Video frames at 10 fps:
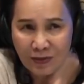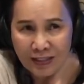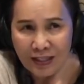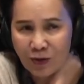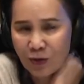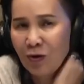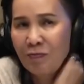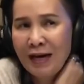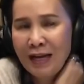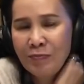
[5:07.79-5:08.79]
ชีวิตจะหลุดอ
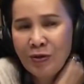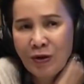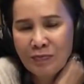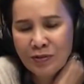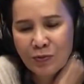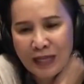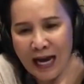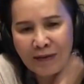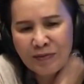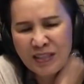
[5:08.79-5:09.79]
อกมาแล้วมีความสุข
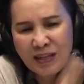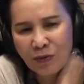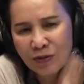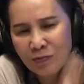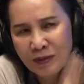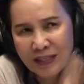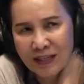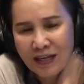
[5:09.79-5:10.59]
ได้บางทีเราก็ต้องไป